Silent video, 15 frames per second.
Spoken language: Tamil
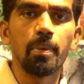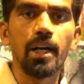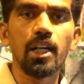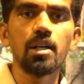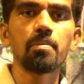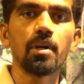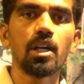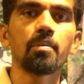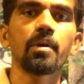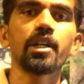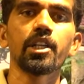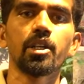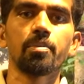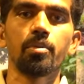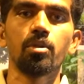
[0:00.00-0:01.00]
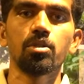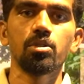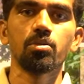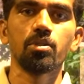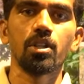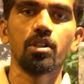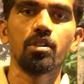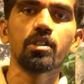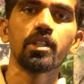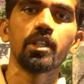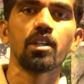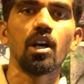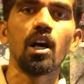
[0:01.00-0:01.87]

பக்கம் பக்கமாக நீங்கள் போஸ்ட் பண்ணணும் தென்